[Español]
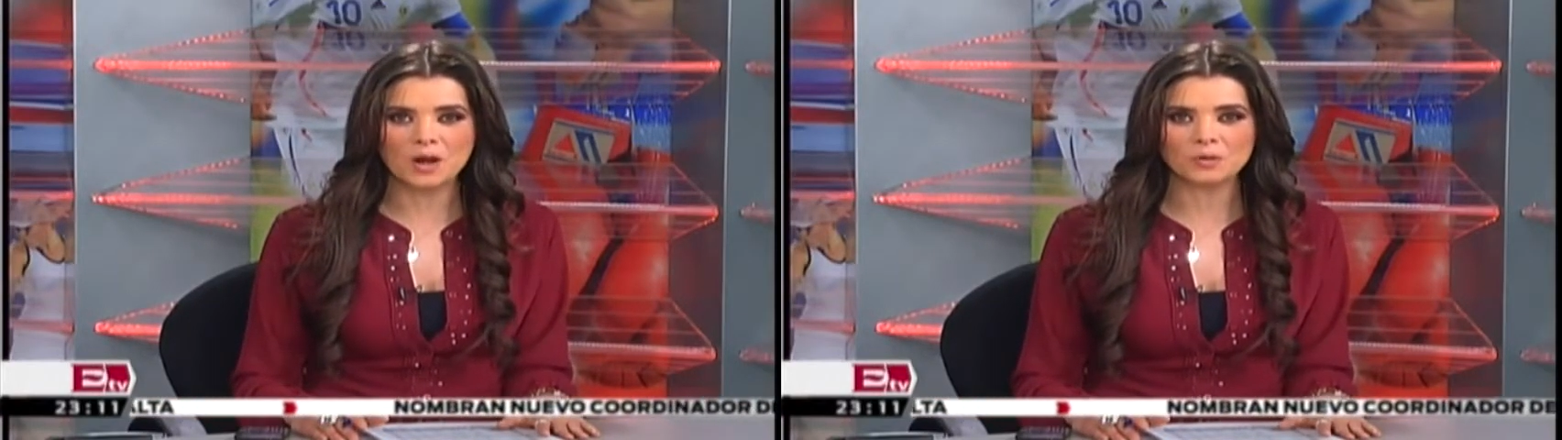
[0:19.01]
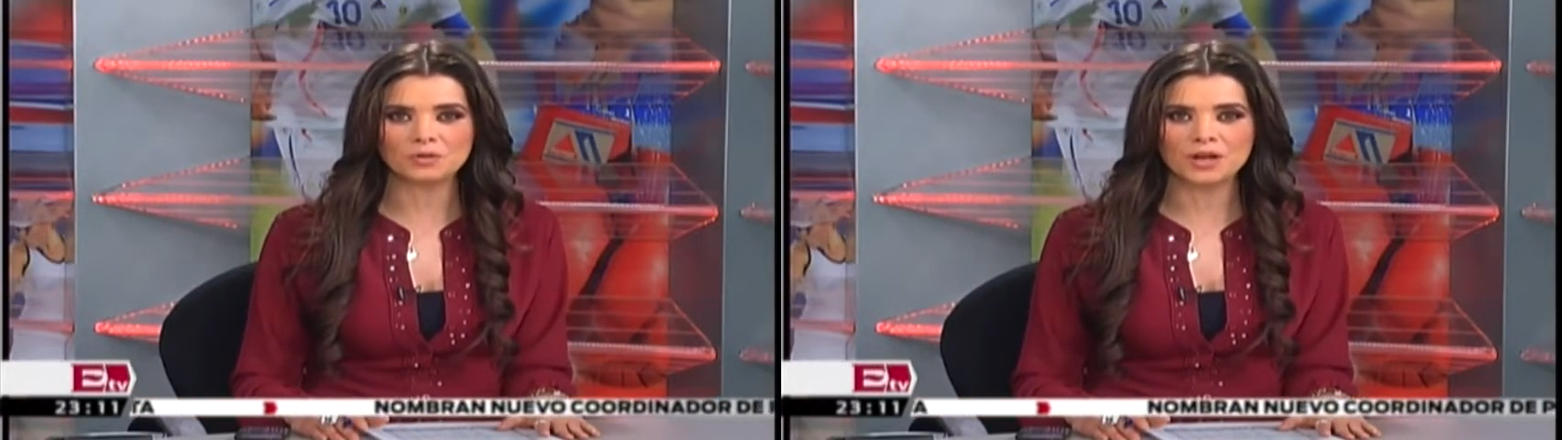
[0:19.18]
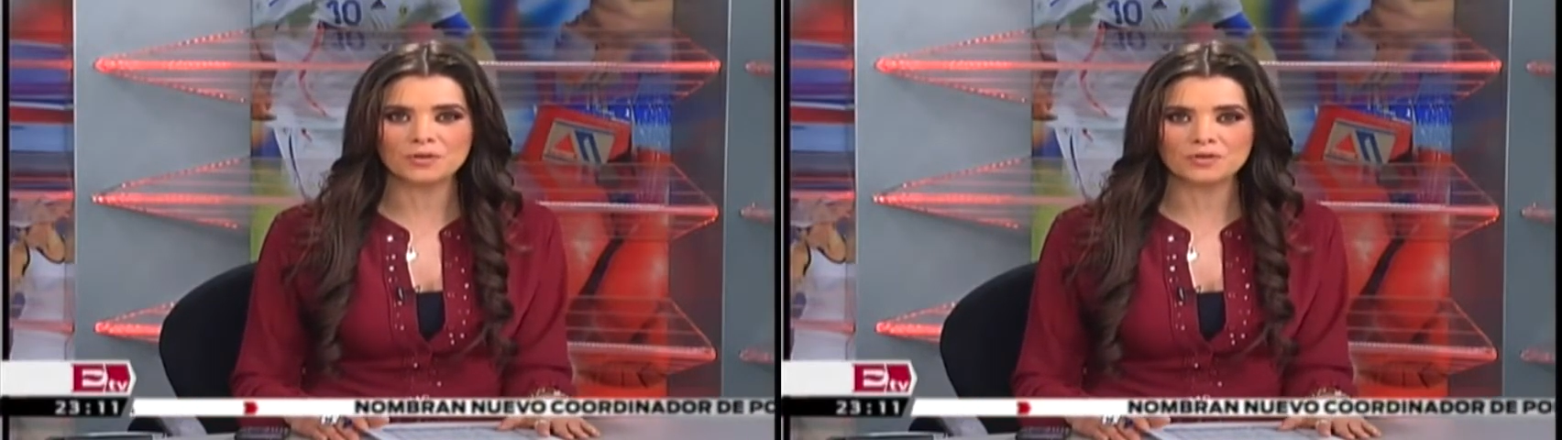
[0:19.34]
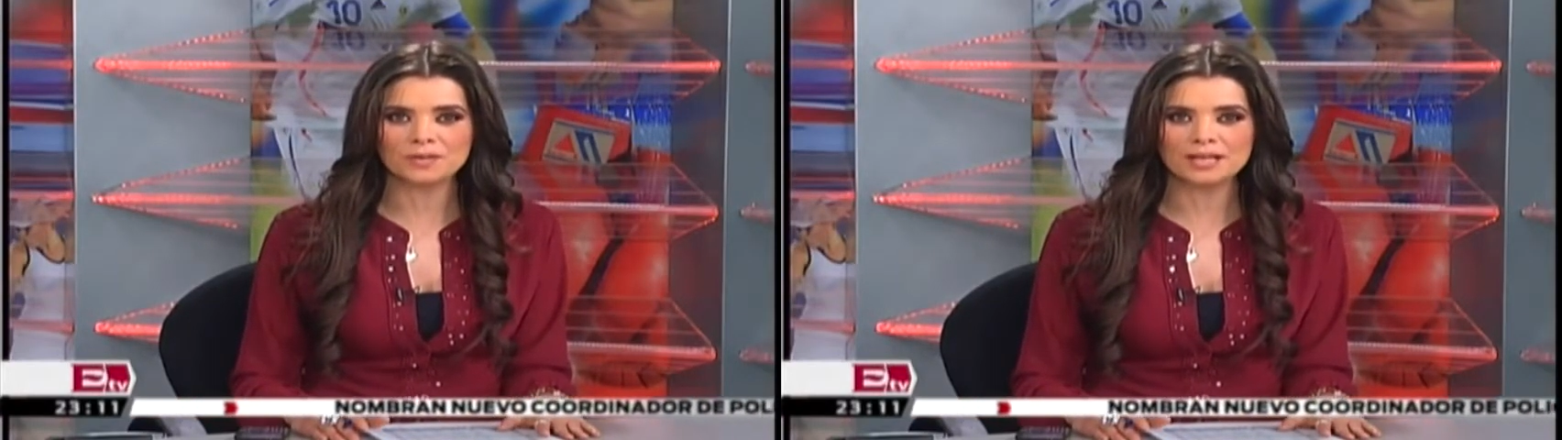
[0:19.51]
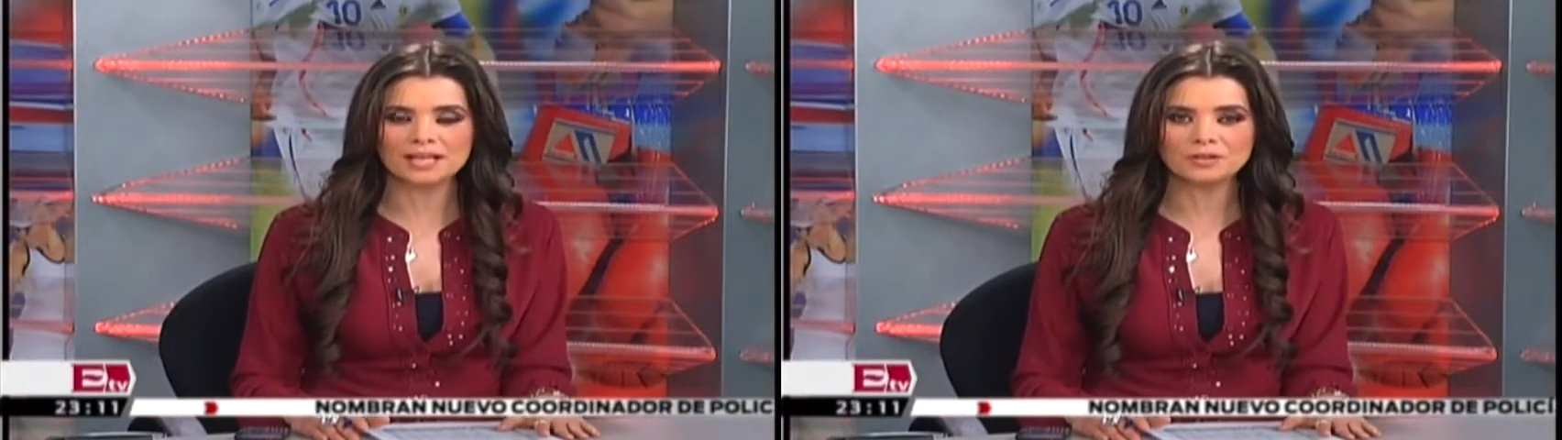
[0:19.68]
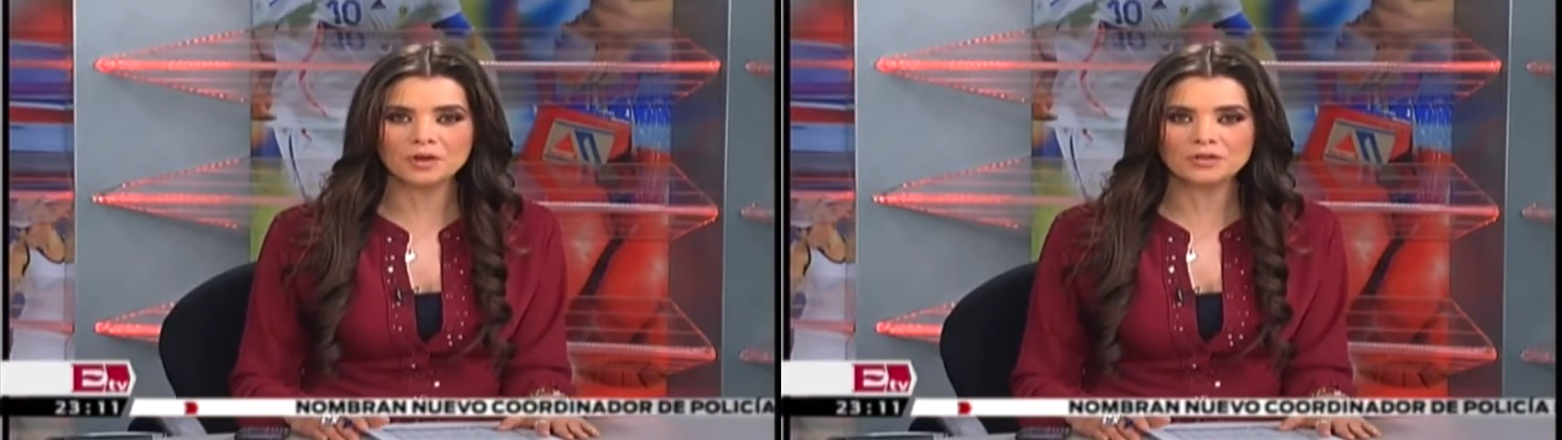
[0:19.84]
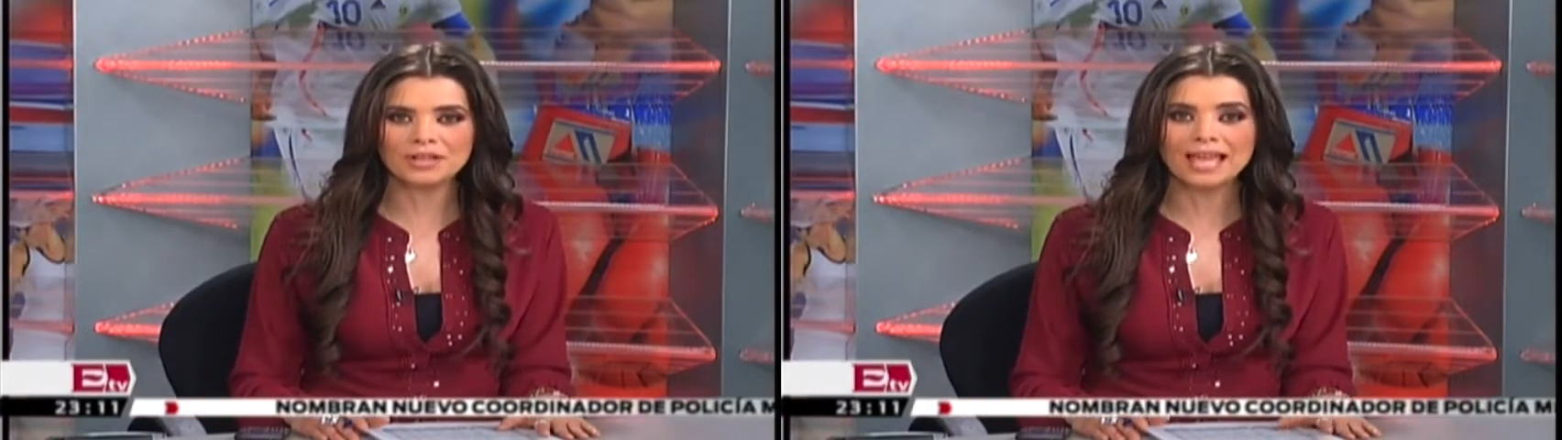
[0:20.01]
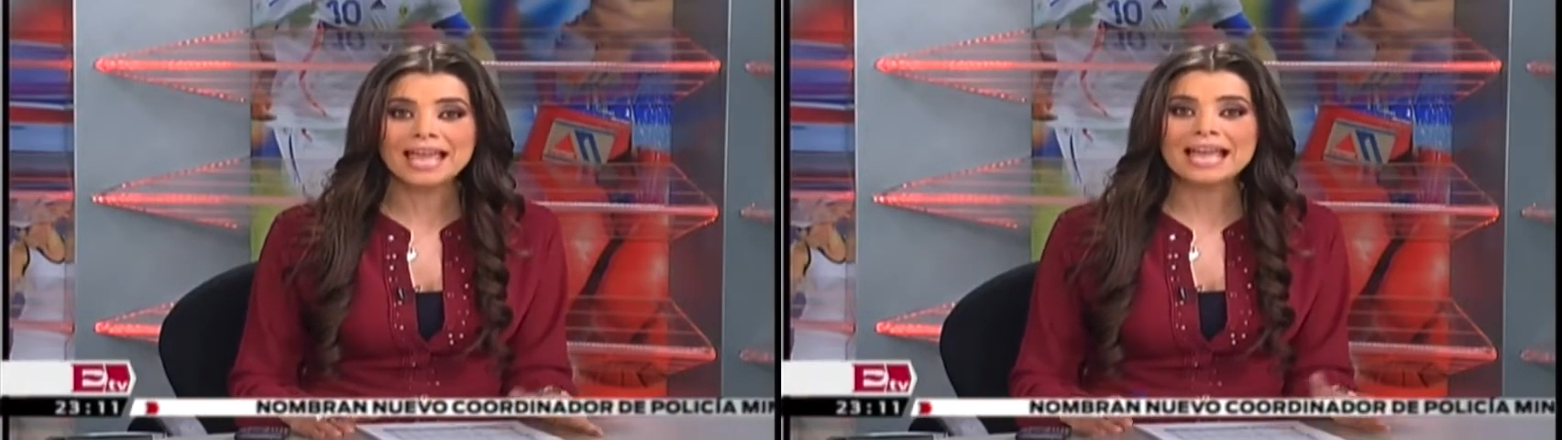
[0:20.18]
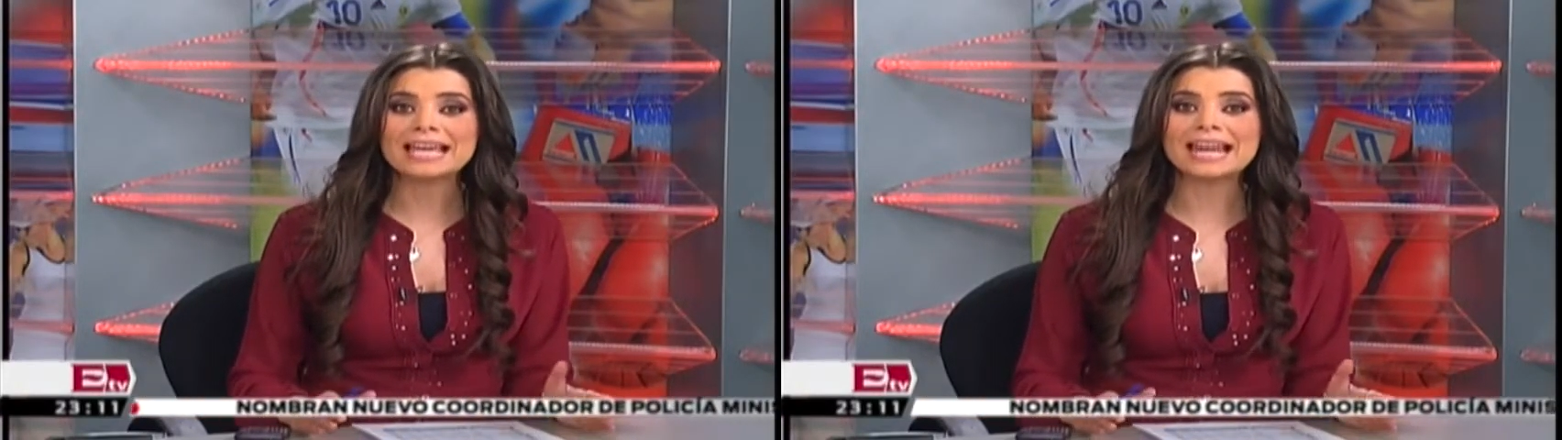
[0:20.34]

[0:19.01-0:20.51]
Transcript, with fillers: clausura 2014,